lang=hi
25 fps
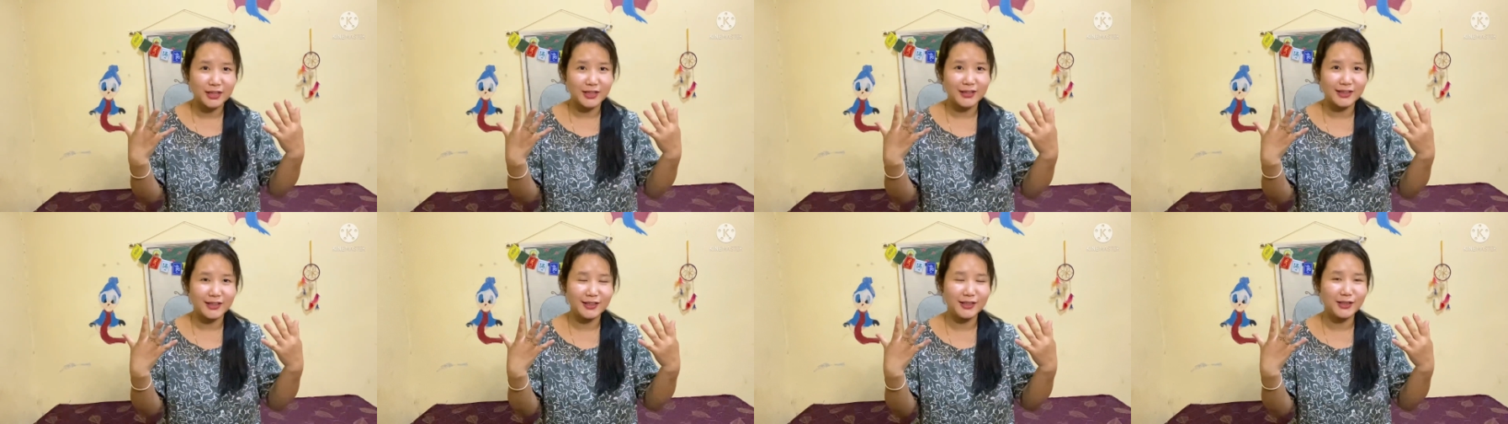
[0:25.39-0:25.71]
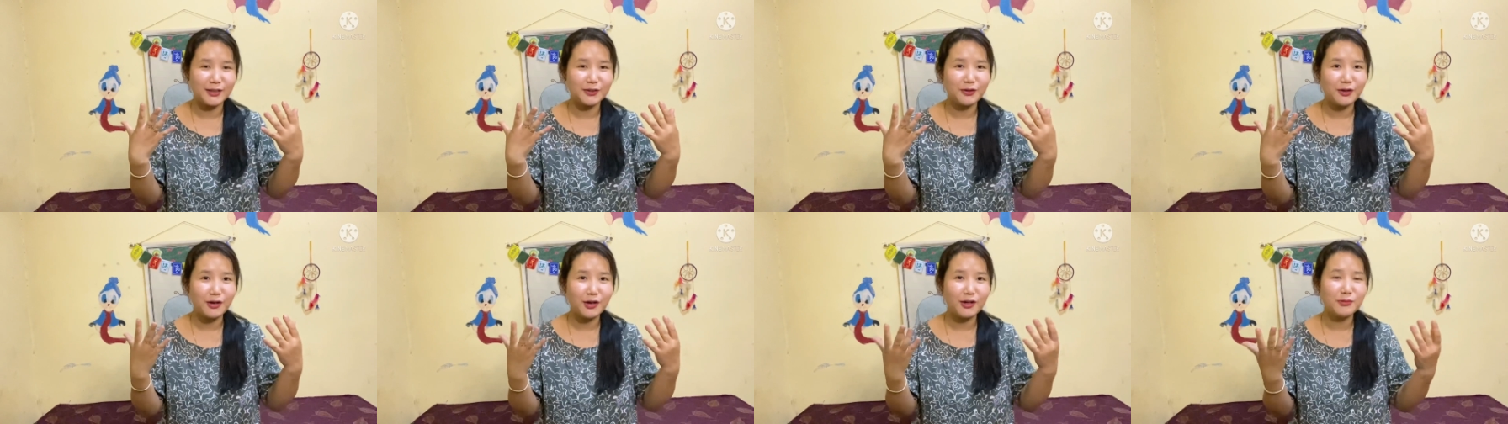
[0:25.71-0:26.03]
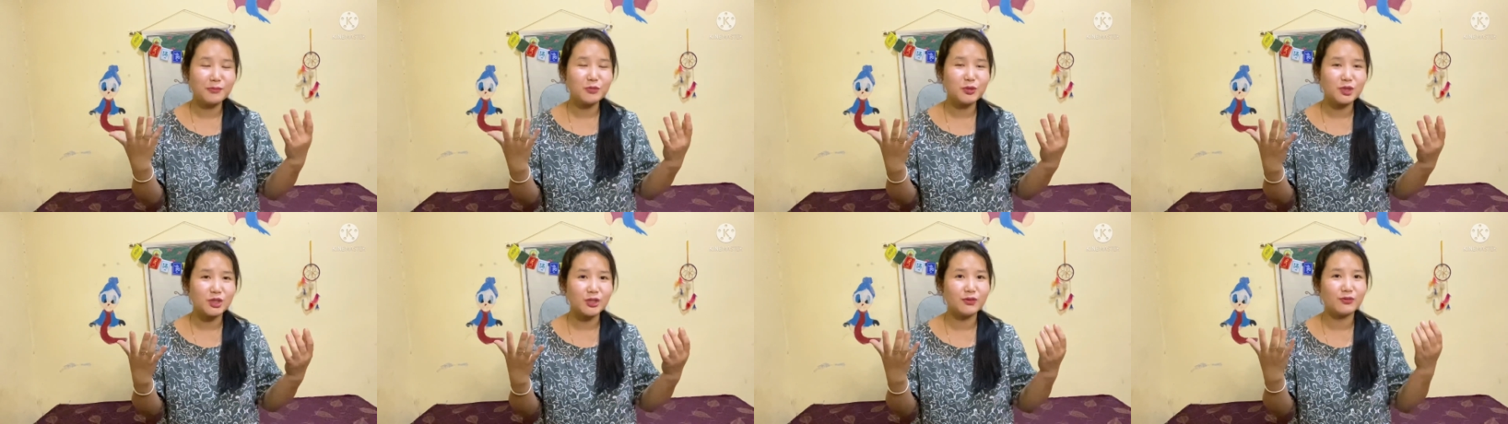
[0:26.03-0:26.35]
जाता है
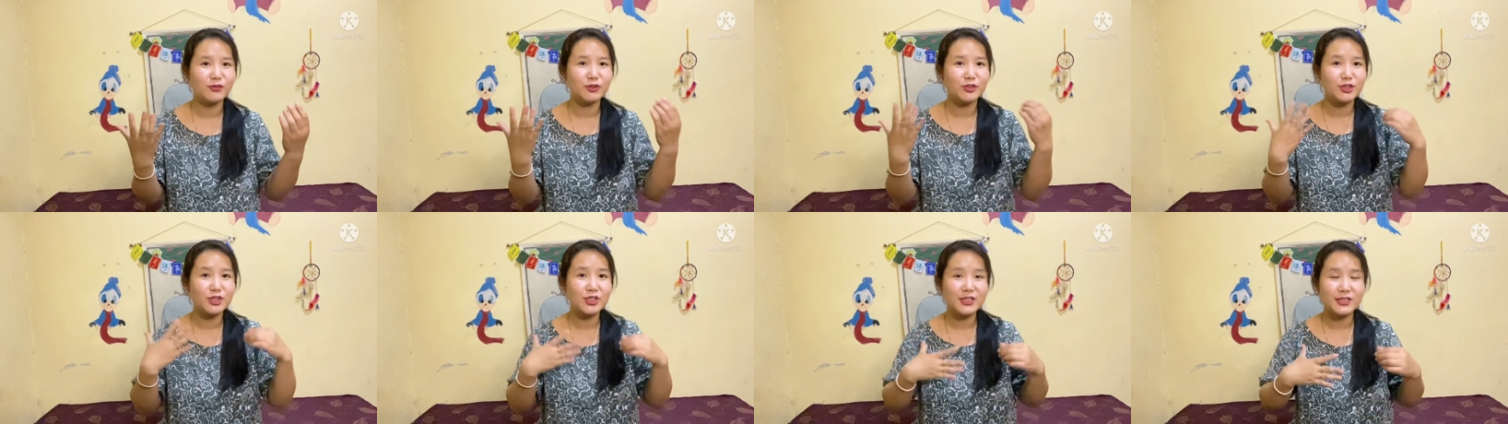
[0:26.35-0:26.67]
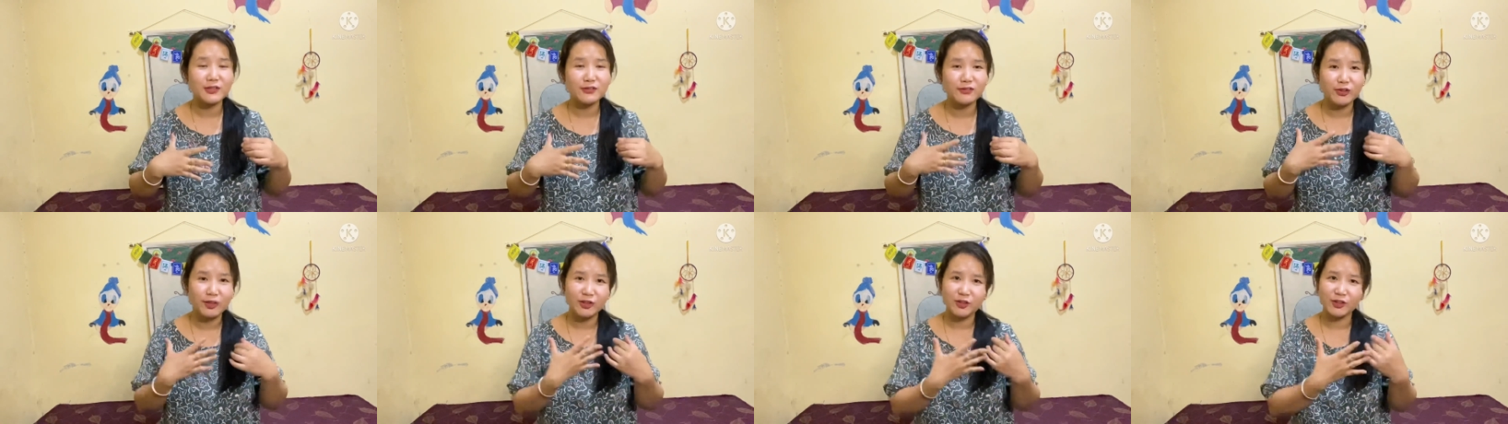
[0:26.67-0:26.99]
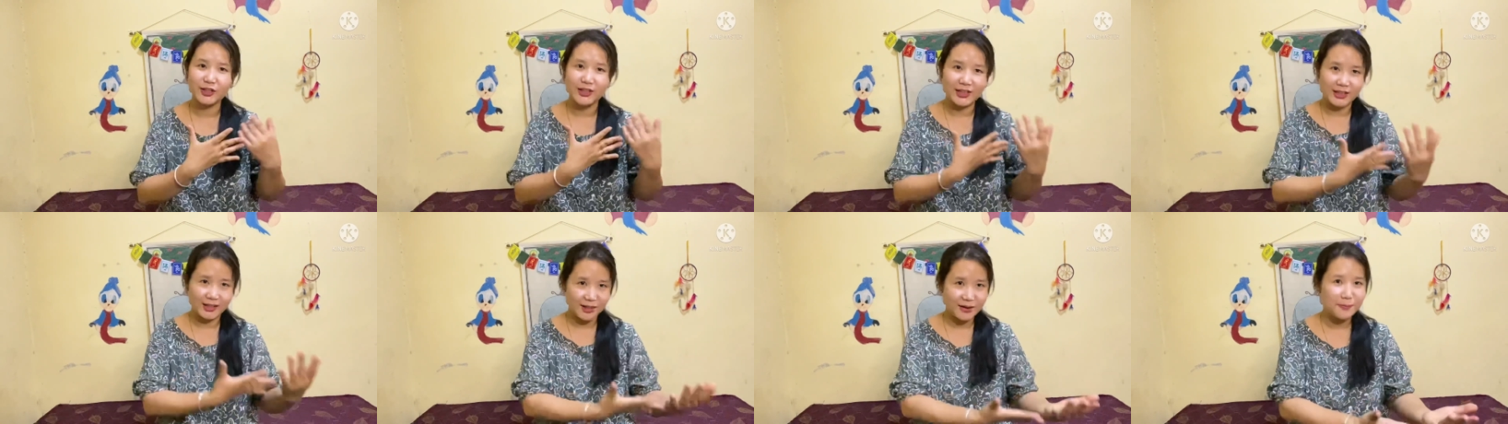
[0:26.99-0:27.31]
और मुझे वो चीज फॉलो
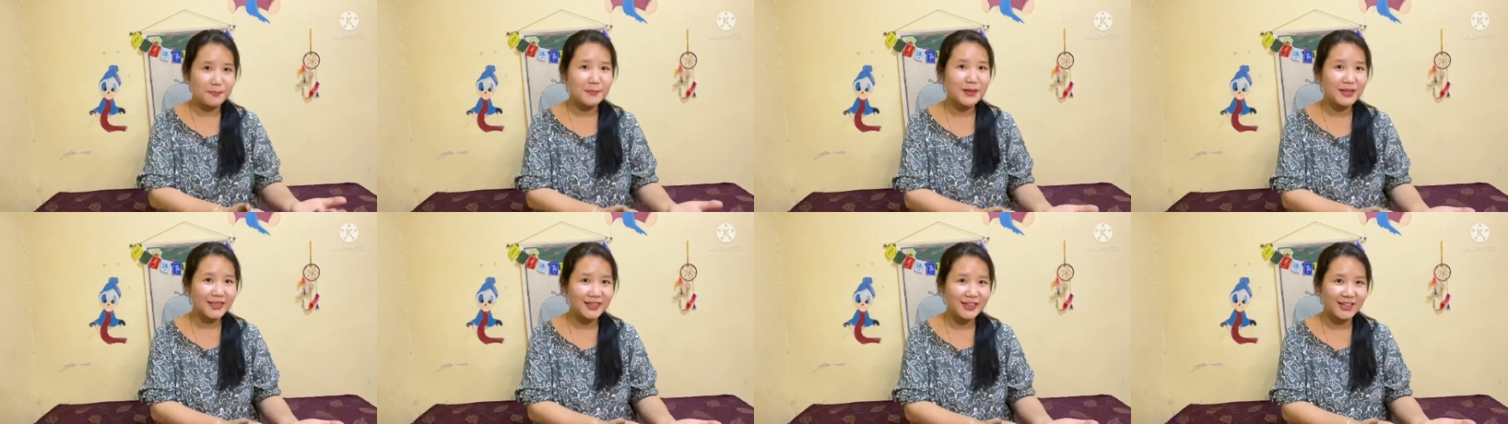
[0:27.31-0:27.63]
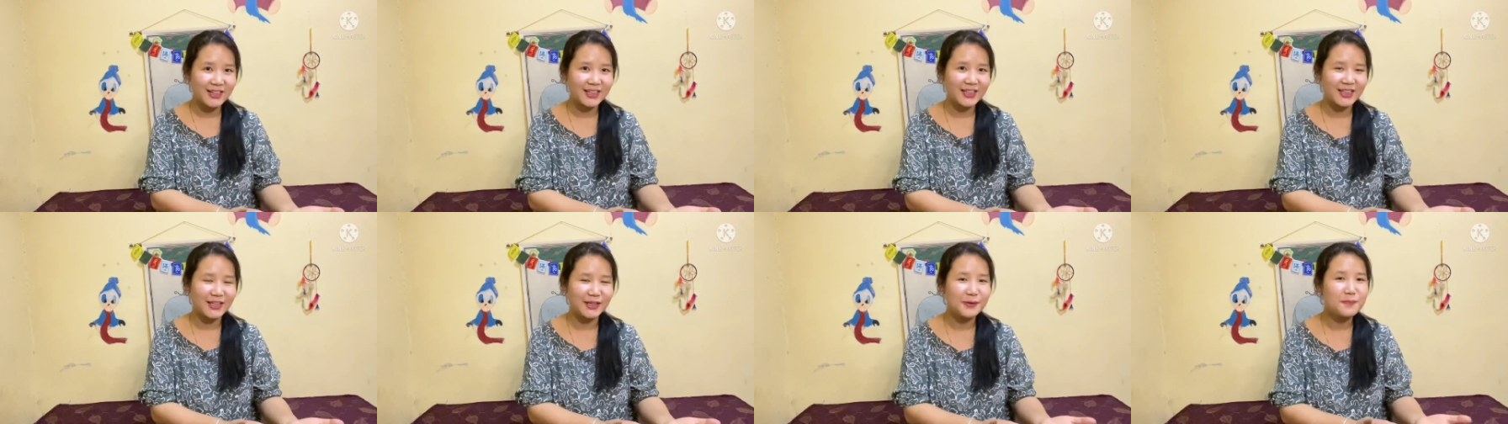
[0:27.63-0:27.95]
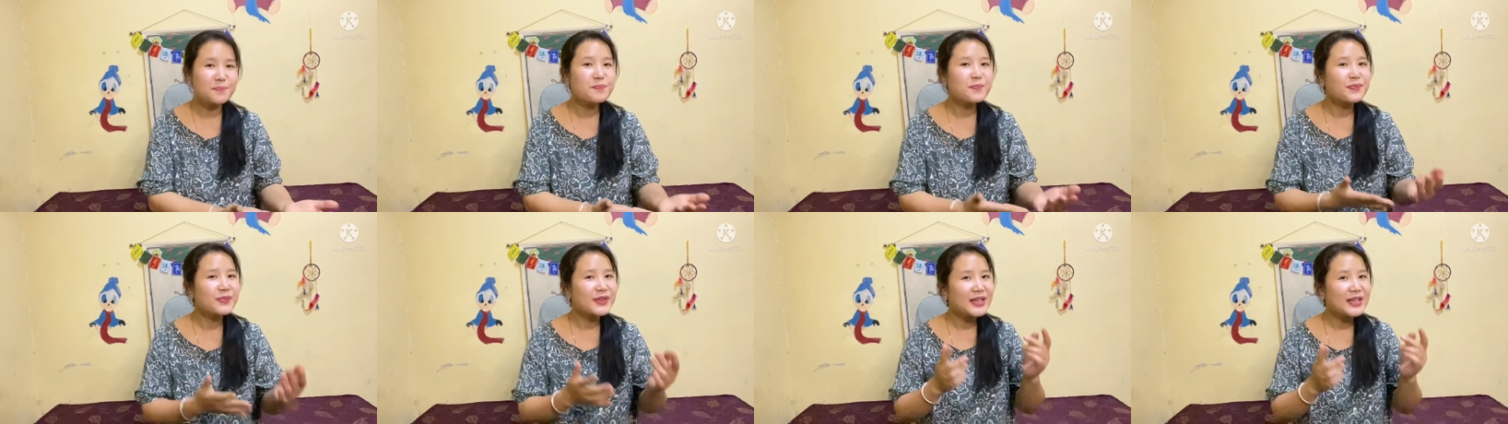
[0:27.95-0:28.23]
करने का मन करता है